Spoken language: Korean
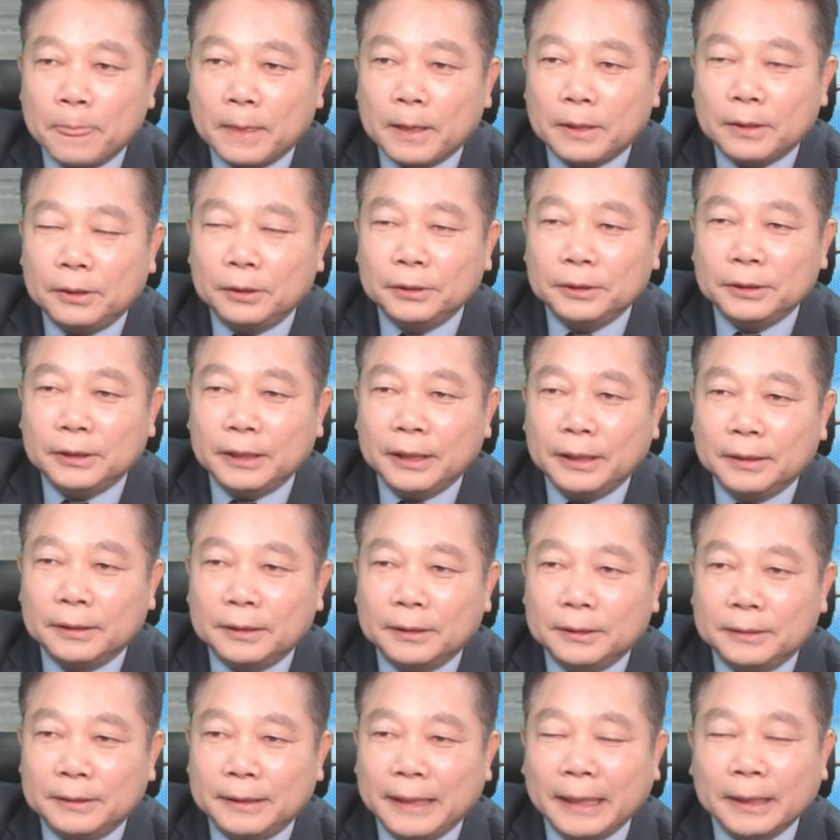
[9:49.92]

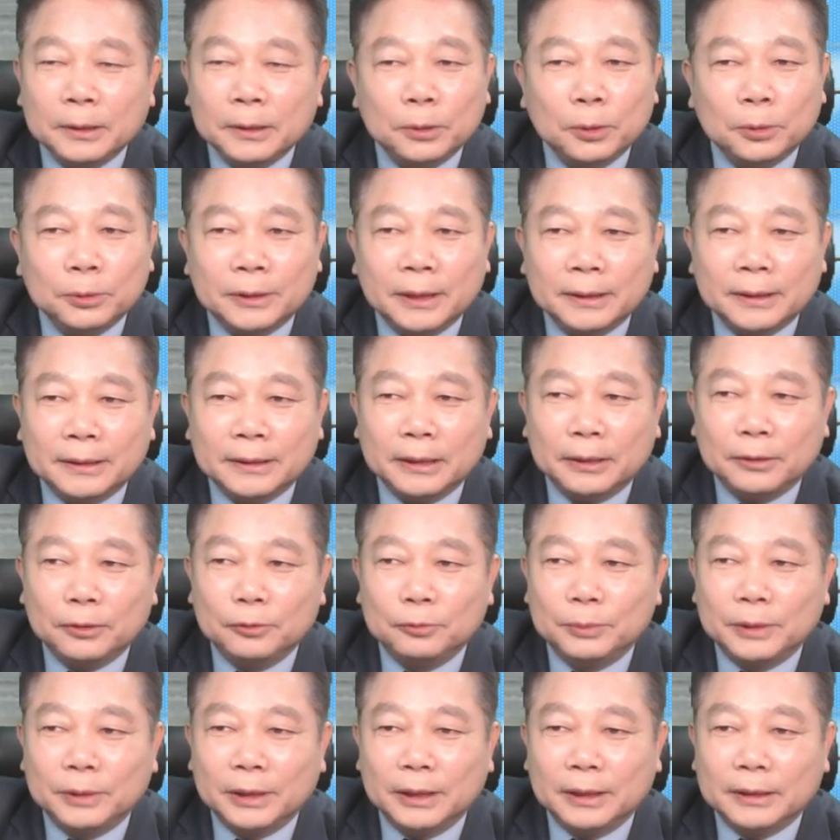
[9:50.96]
컨테이, 냉동 상태로
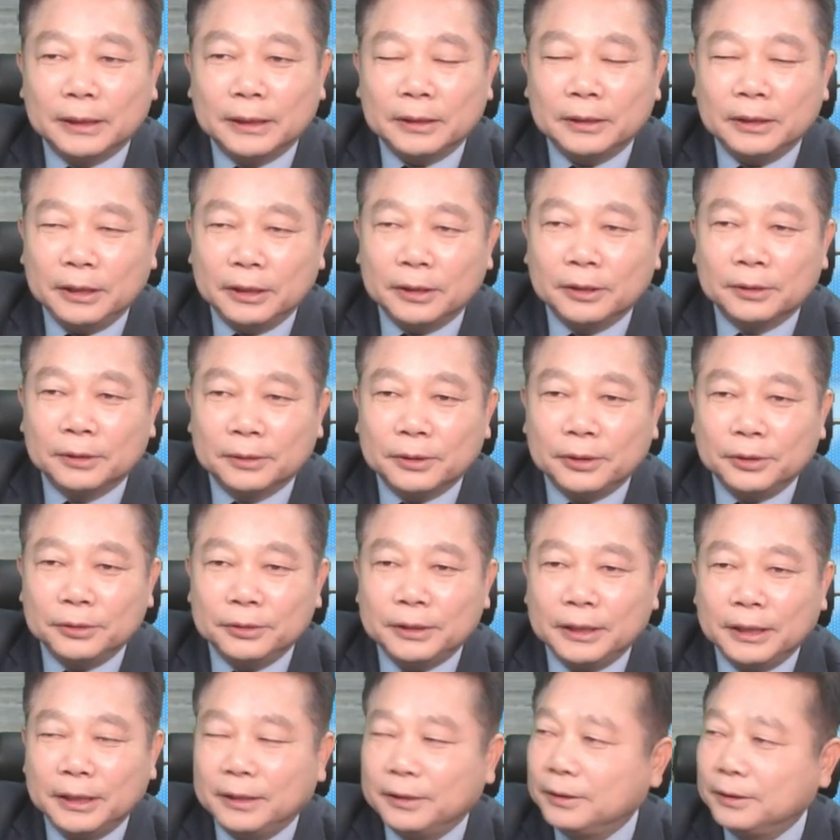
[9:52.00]
움직일 때는 이런
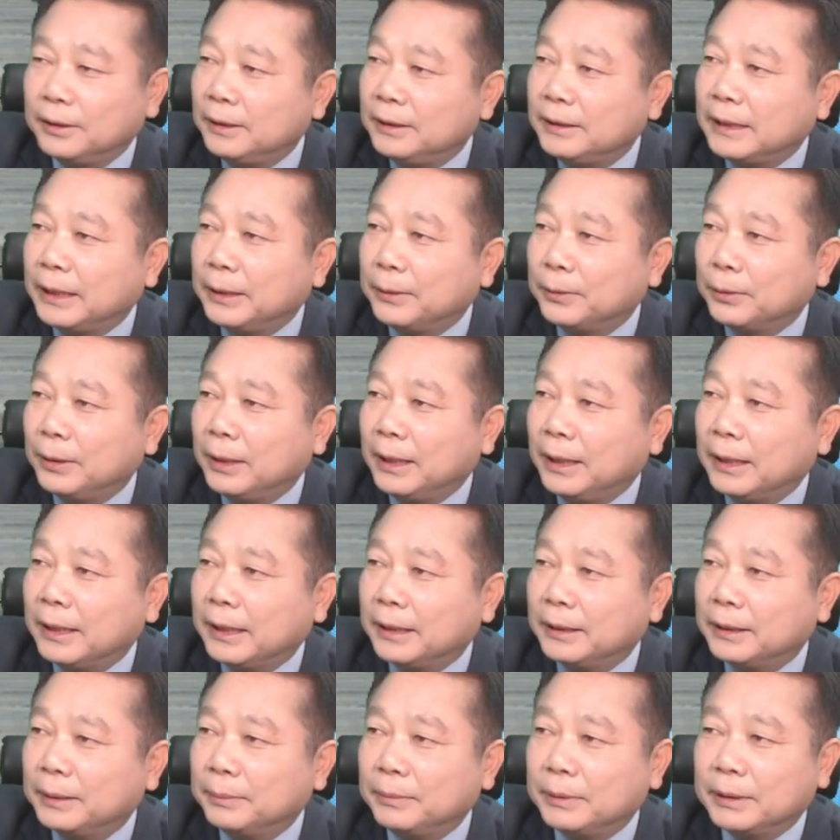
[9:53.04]
컨테이너를 사용을
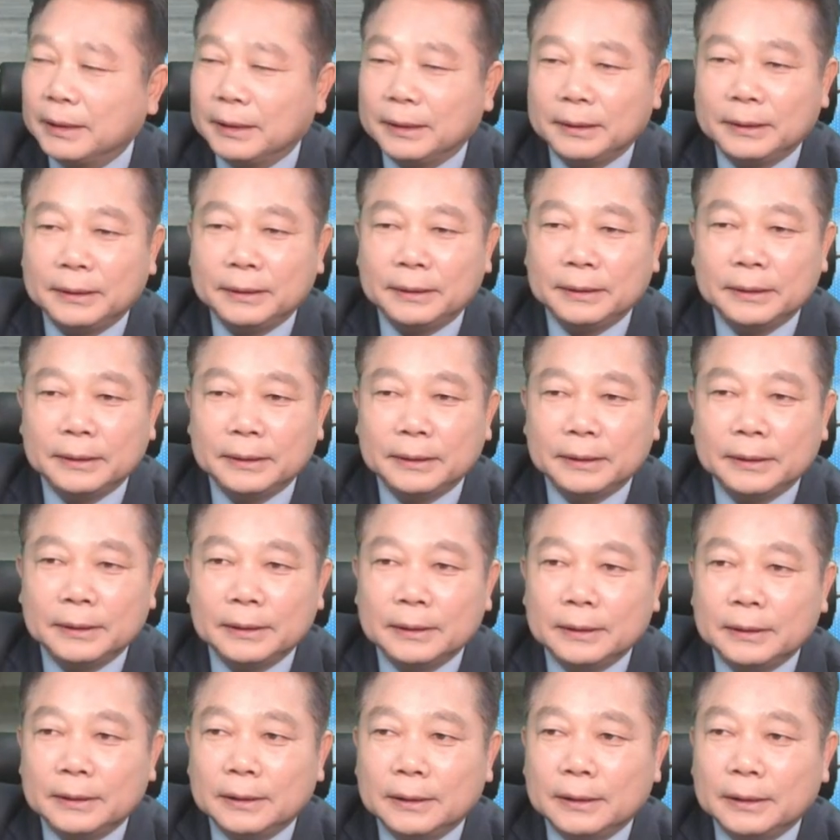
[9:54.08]
하게 됩니다.
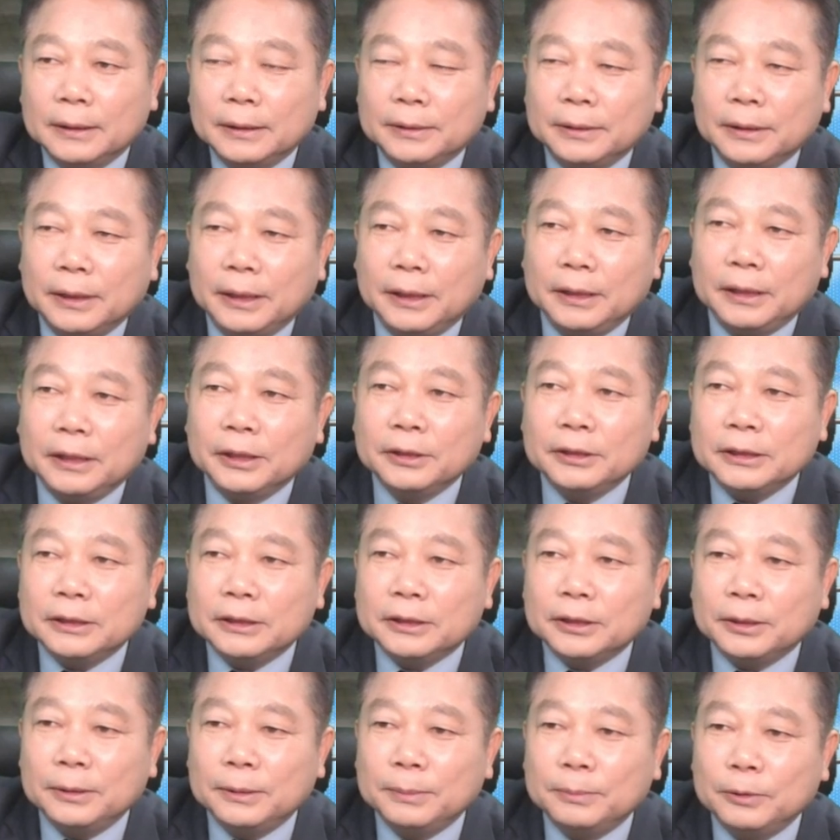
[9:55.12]
네, 이런
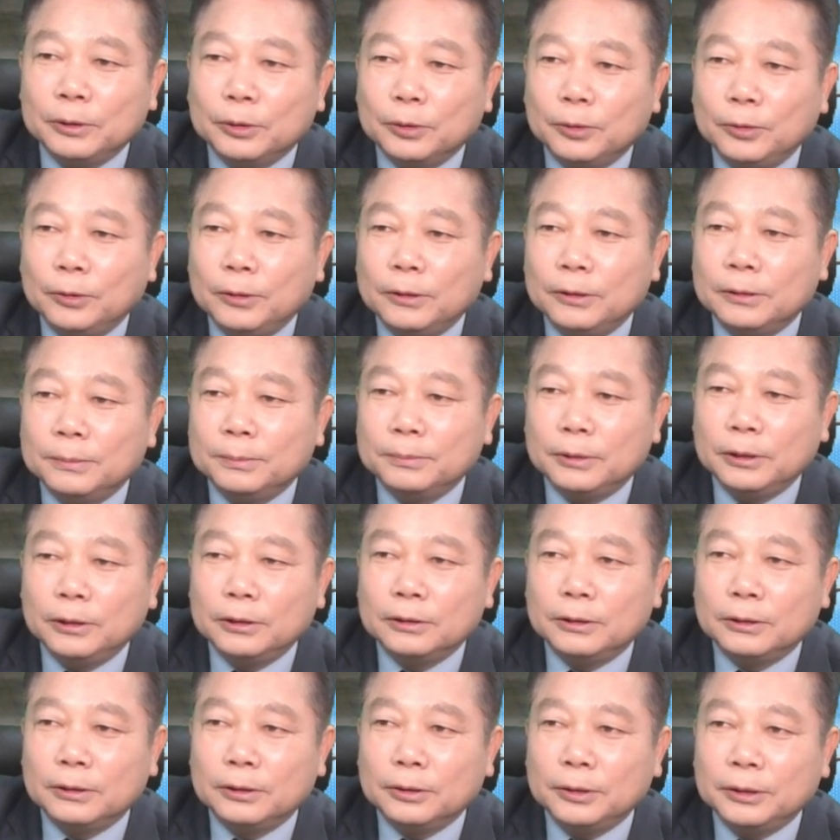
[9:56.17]
시설물들
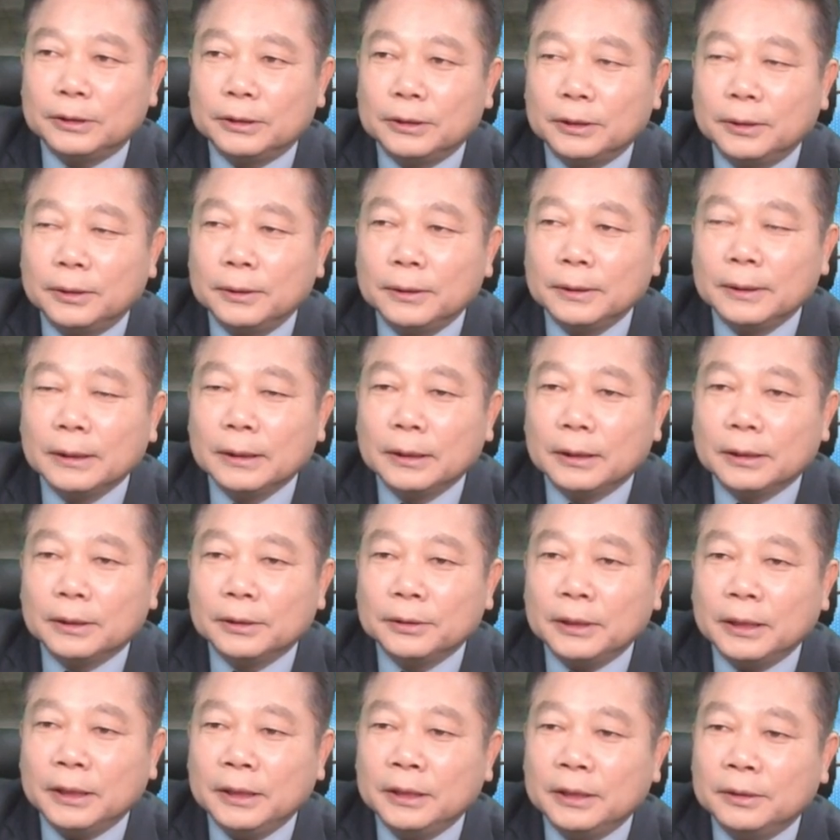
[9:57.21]
물들도 있죠.
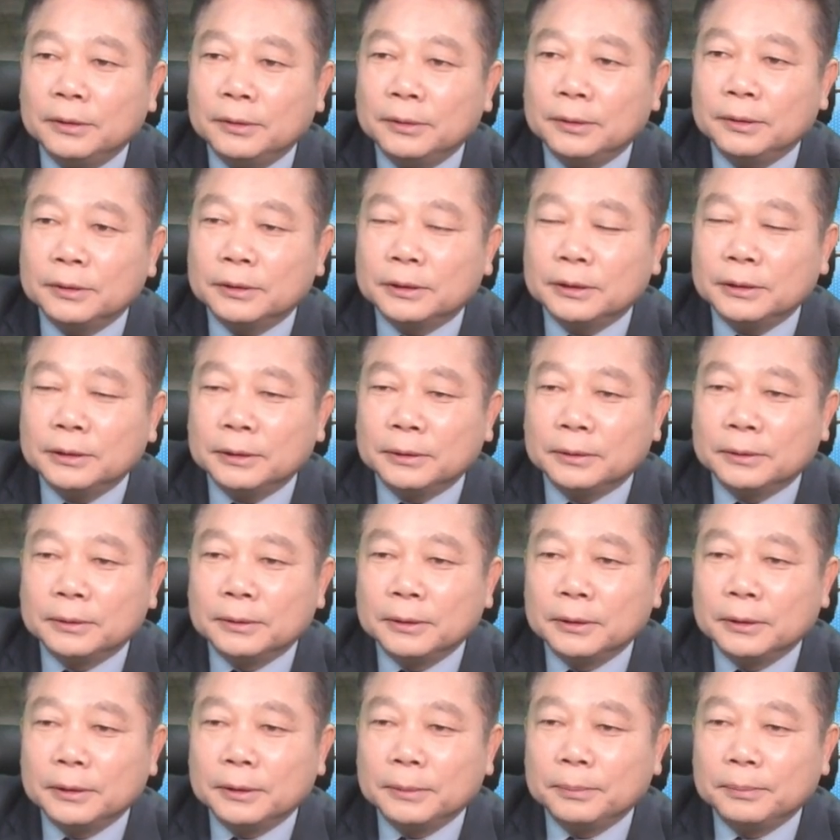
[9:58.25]
근데 이것은
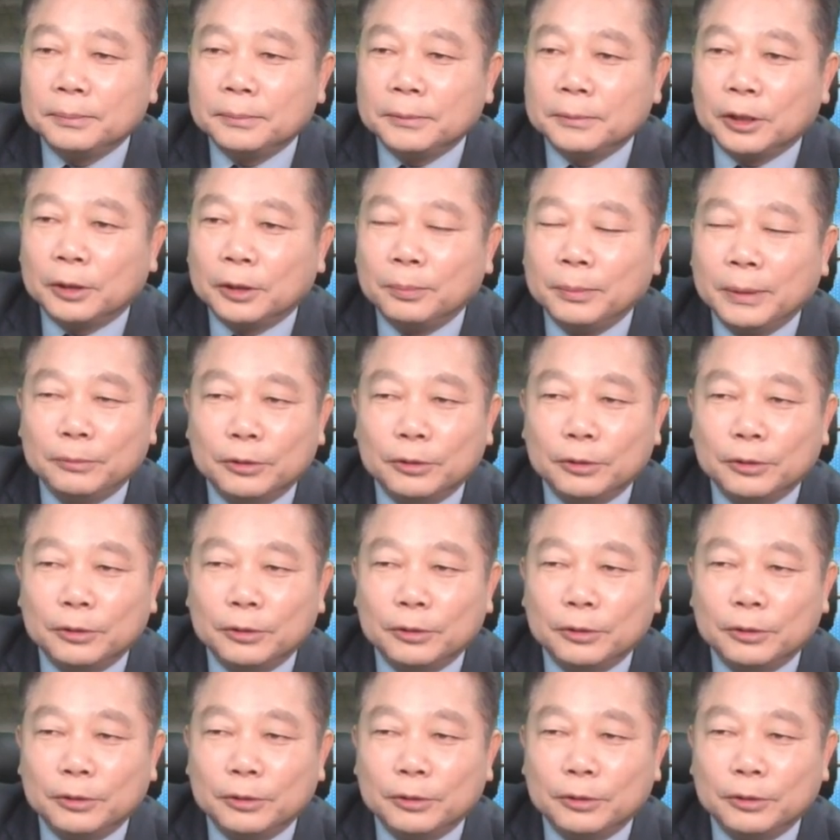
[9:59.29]
경매